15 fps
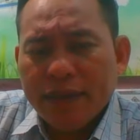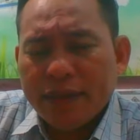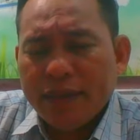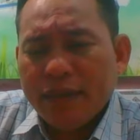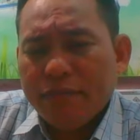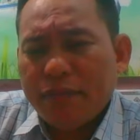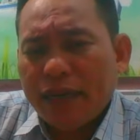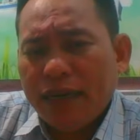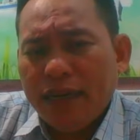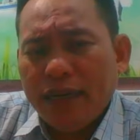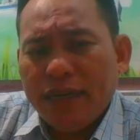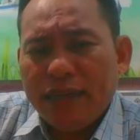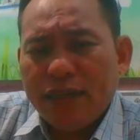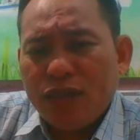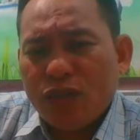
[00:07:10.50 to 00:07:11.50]
nhưng mà
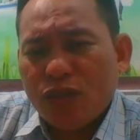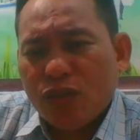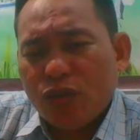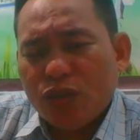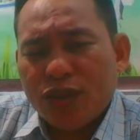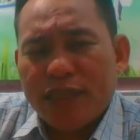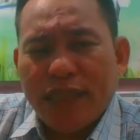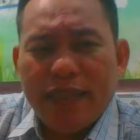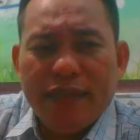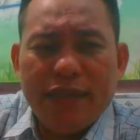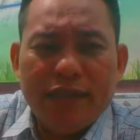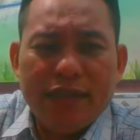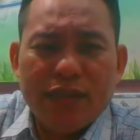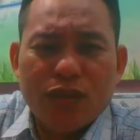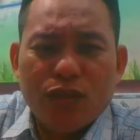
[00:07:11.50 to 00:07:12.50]
lên rồi
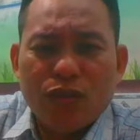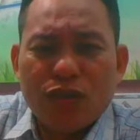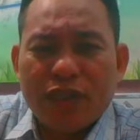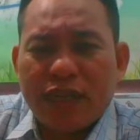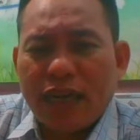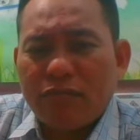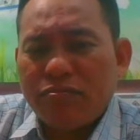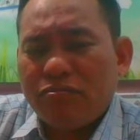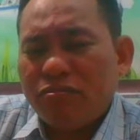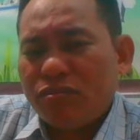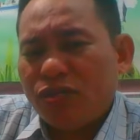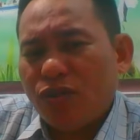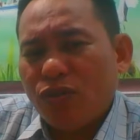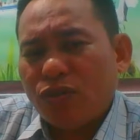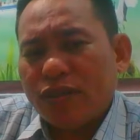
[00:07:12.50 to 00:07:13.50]
sinh rồi khóc
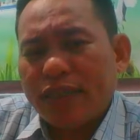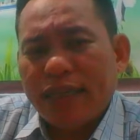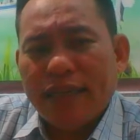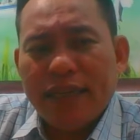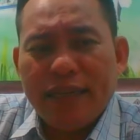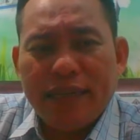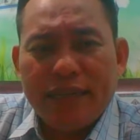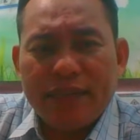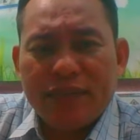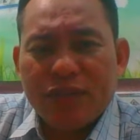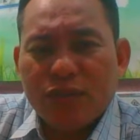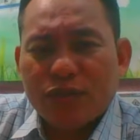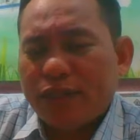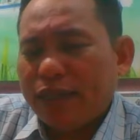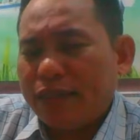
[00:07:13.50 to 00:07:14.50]
rồi kế
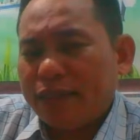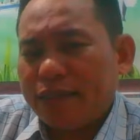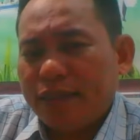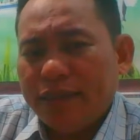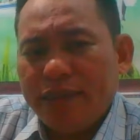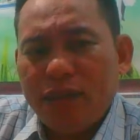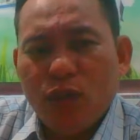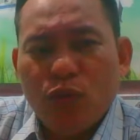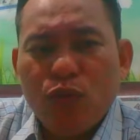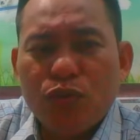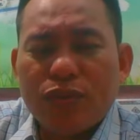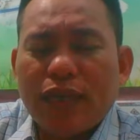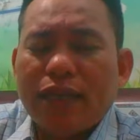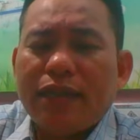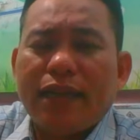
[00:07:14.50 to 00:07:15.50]
rồi thật sự
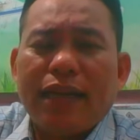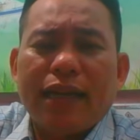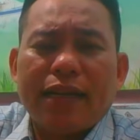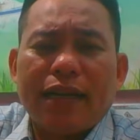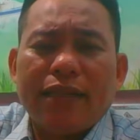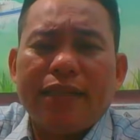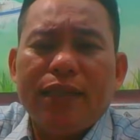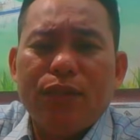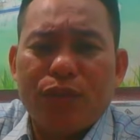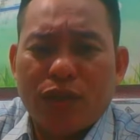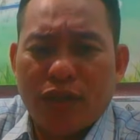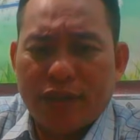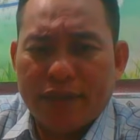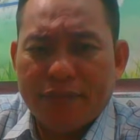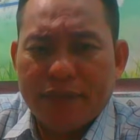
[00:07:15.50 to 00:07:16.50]
đủ tất cả các chiêu
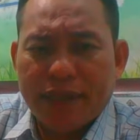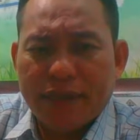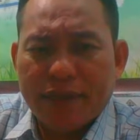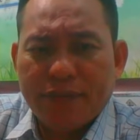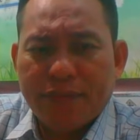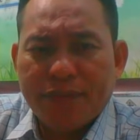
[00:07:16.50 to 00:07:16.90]
trò như vậy